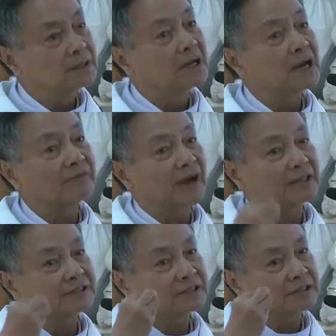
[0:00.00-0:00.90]
Thế là
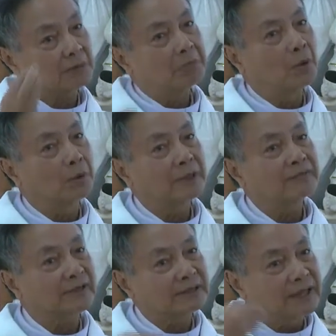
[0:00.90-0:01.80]
phải sám
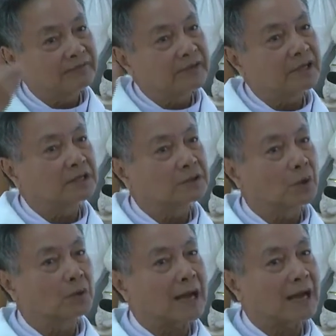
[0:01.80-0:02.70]
hối, phải tin với Đức
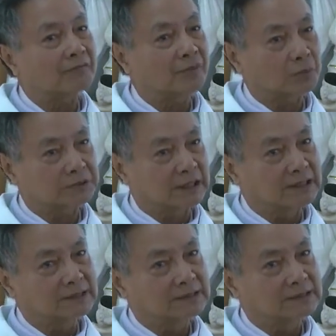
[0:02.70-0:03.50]
Kitô đã phục sinh